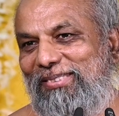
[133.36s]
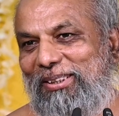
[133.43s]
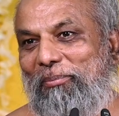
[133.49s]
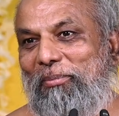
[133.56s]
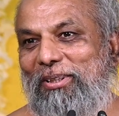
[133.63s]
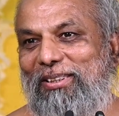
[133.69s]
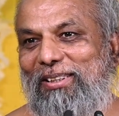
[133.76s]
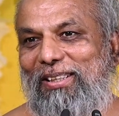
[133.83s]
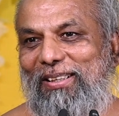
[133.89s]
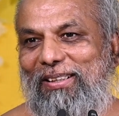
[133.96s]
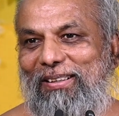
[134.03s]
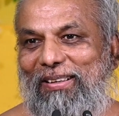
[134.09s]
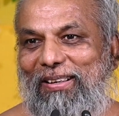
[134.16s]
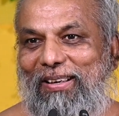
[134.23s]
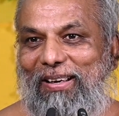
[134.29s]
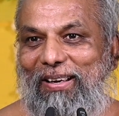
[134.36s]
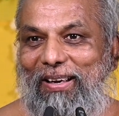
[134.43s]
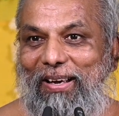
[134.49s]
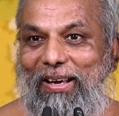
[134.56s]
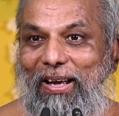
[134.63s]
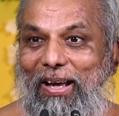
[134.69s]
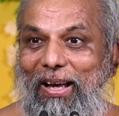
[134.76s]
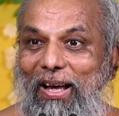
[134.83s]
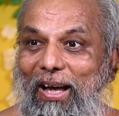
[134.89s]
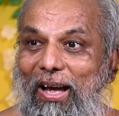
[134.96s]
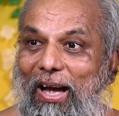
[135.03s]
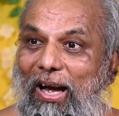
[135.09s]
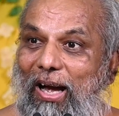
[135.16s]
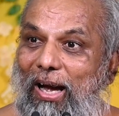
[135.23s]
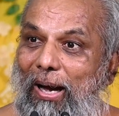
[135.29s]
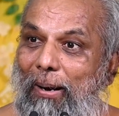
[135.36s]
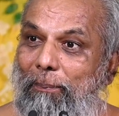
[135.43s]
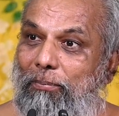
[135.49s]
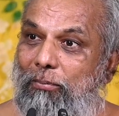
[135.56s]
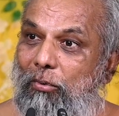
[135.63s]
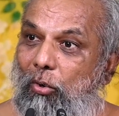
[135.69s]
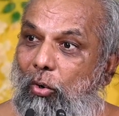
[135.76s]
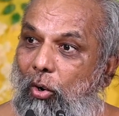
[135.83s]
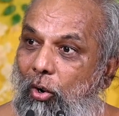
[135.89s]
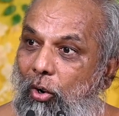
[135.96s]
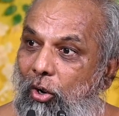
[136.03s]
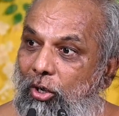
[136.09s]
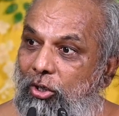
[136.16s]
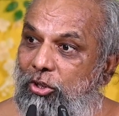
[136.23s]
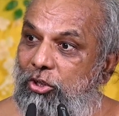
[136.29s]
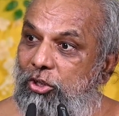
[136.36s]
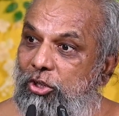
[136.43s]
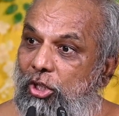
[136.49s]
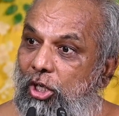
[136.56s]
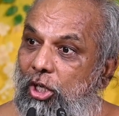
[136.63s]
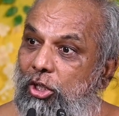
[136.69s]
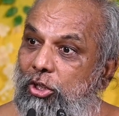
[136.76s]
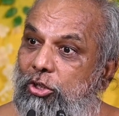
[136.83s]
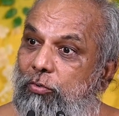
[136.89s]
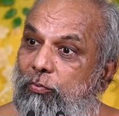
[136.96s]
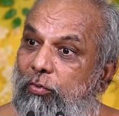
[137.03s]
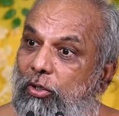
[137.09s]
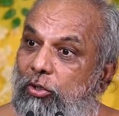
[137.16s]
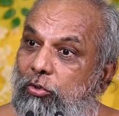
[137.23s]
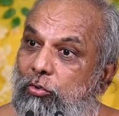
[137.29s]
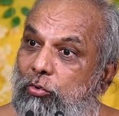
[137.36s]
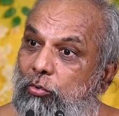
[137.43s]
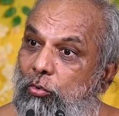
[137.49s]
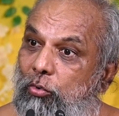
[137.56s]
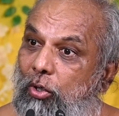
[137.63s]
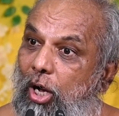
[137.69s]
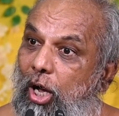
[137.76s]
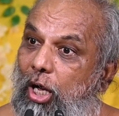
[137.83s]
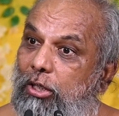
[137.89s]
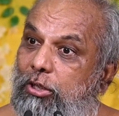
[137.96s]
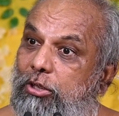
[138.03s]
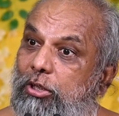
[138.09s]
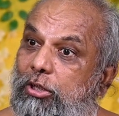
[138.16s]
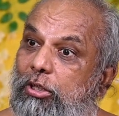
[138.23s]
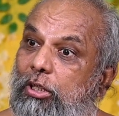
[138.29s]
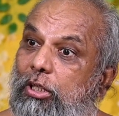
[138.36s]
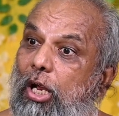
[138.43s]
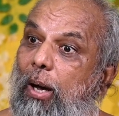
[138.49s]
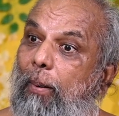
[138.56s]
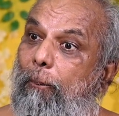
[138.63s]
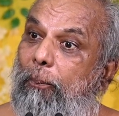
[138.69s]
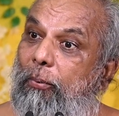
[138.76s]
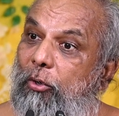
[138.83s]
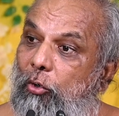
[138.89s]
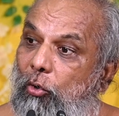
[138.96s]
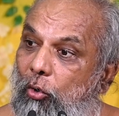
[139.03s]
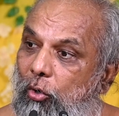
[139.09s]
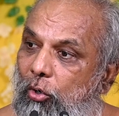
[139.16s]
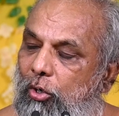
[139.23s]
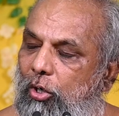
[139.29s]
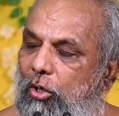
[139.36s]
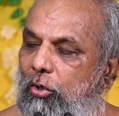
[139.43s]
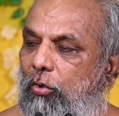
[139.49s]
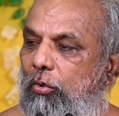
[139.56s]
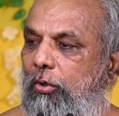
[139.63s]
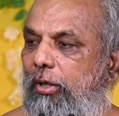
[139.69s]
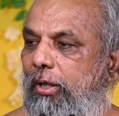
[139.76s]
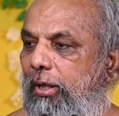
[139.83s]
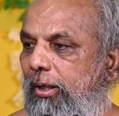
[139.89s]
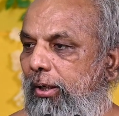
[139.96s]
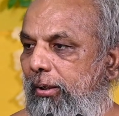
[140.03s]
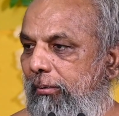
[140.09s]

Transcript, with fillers: समझ गए आप और जड़ वस्तु का जितना प्रयोग करोगे